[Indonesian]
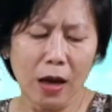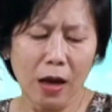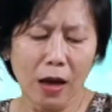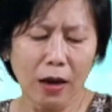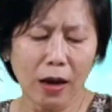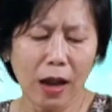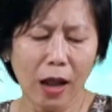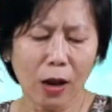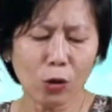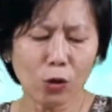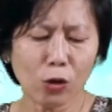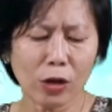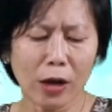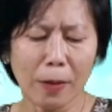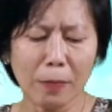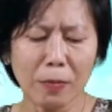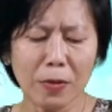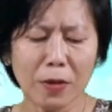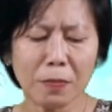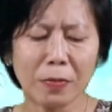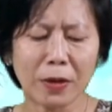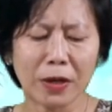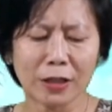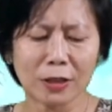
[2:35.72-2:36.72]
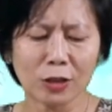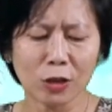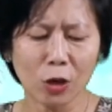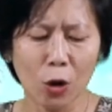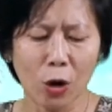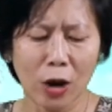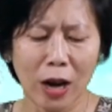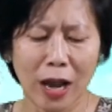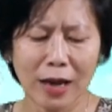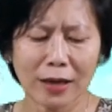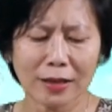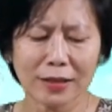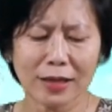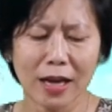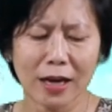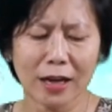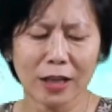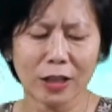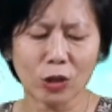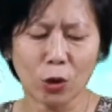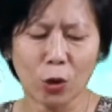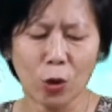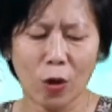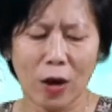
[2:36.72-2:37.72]
Lalu kami bertolak
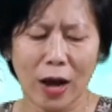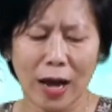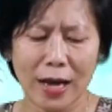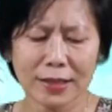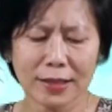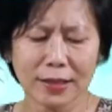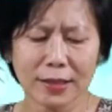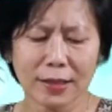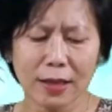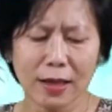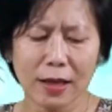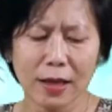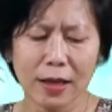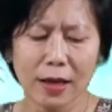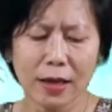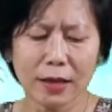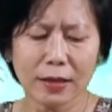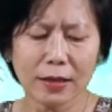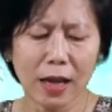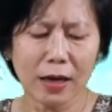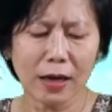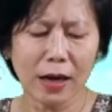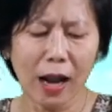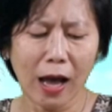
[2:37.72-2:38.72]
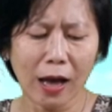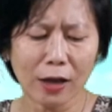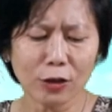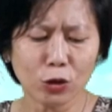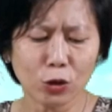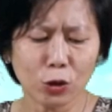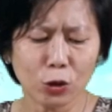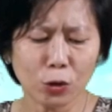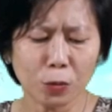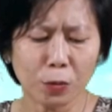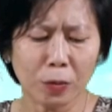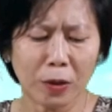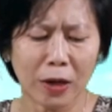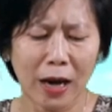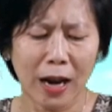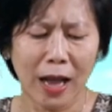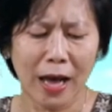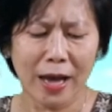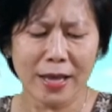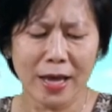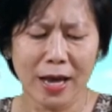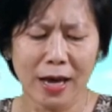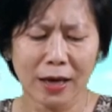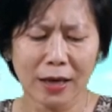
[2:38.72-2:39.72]
dari Troas dan langsung
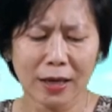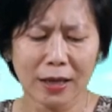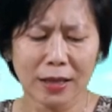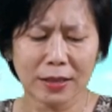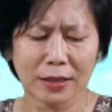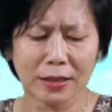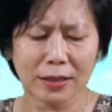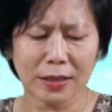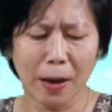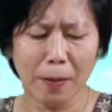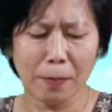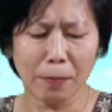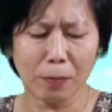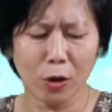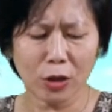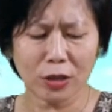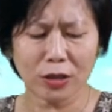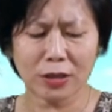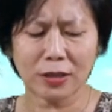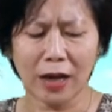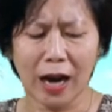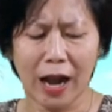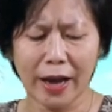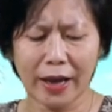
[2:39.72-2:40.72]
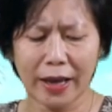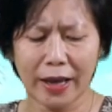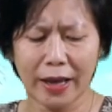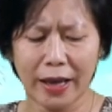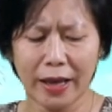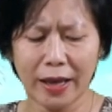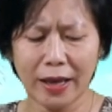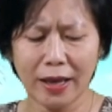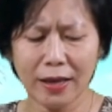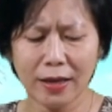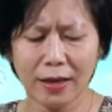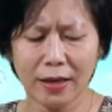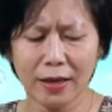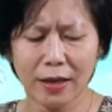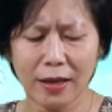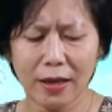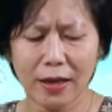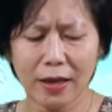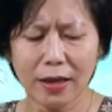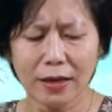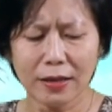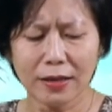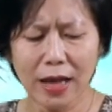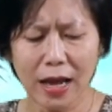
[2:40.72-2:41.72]
berlayar ke Samotrake
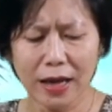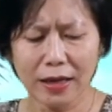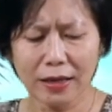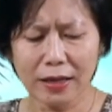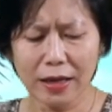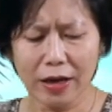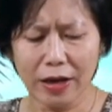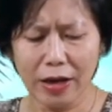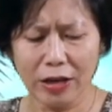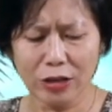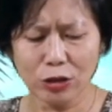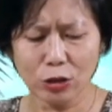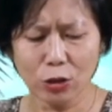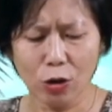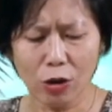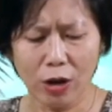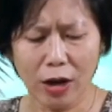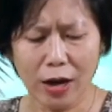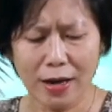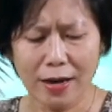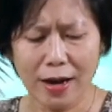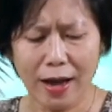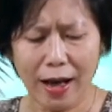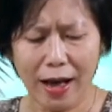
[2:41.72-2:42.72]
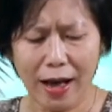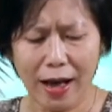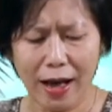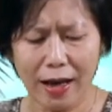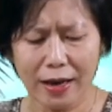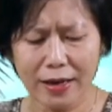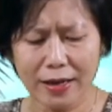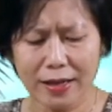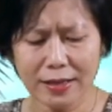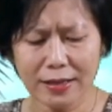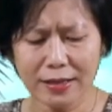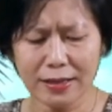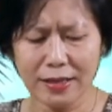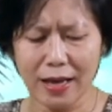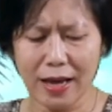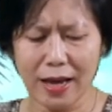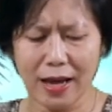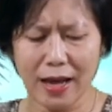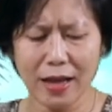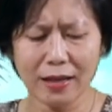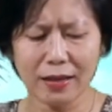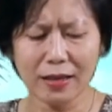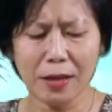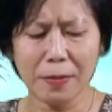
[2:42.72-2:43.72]
dan keesokan
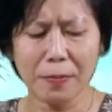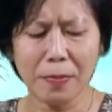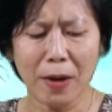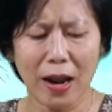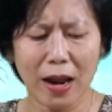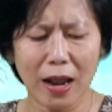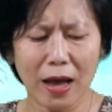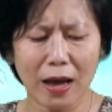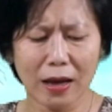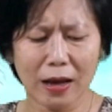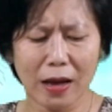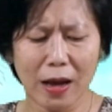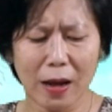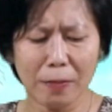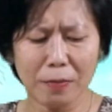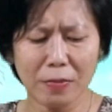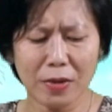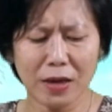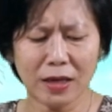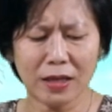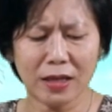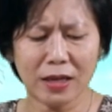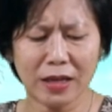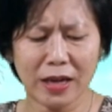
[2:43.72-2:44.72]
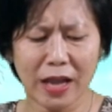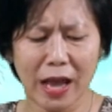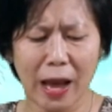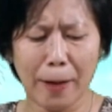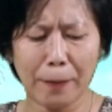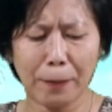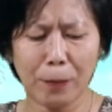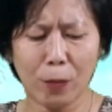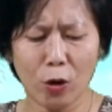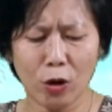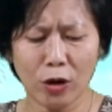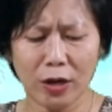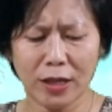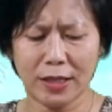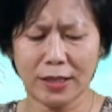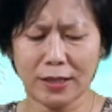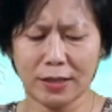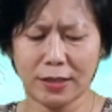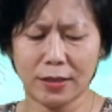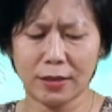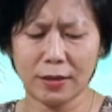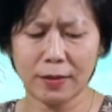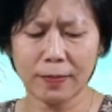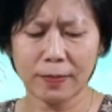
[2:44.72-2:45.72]
harinya tibalah kami di
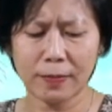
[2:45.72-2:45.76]
Neapolis.